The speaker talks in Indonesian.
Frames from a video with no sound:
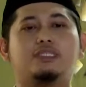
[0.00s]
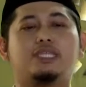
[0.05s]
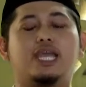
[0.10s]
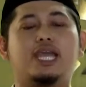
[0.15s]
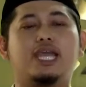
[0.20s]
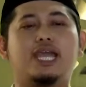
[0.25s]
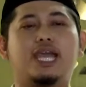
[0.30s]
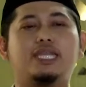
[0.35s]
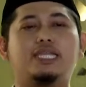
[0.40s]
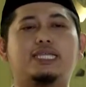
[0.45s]

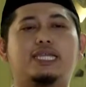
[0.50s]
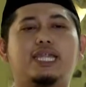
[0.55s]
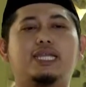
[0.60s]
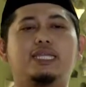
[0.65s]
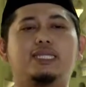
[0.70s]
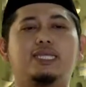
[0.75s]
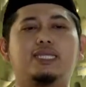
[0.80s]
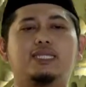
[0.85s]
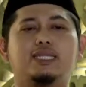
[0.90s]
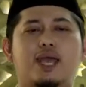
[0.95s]

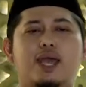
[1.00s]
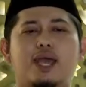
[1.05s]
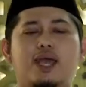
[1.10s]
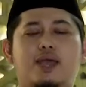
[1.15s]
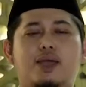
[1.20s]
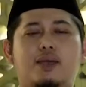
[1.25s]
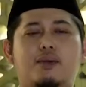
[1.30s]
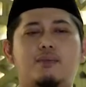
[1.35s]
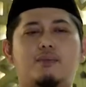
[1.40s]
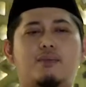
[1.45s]
Jangankan
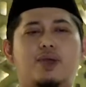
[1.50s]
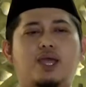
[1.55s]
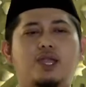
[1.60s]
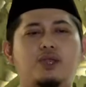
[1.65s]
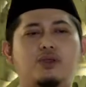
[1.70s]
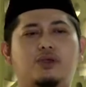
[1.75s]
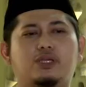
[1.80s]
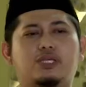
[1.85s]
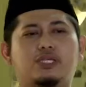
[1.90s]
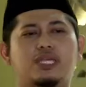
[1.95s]
kita
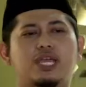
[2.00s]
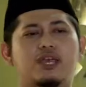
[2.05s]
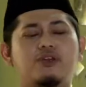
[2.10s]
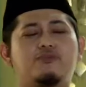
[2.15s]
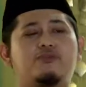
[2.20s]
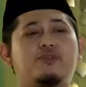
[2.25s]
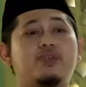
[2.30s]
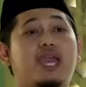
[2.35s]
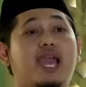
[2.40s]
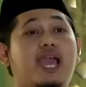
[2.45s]
makhluk
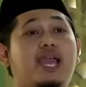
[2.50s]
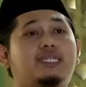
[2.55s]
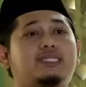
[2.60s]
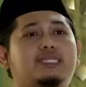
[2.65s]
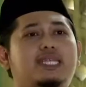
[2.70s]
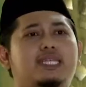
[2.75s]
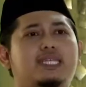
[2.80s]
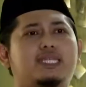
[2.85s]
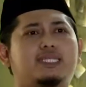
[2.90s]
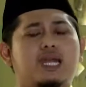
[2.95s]
yang fi
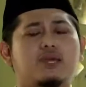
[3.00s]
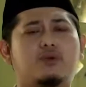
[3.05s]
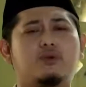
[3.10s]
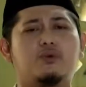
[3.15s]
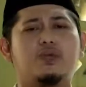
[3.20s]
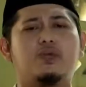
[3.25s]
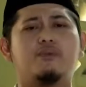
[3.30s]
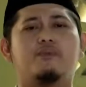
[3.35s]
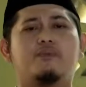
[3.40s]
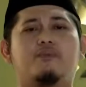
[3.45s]
ahsani
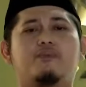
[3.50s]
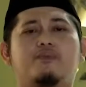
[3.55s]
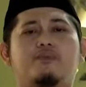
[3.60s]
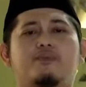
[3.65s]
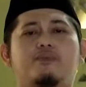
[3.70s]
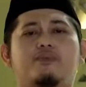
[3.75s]
takwim.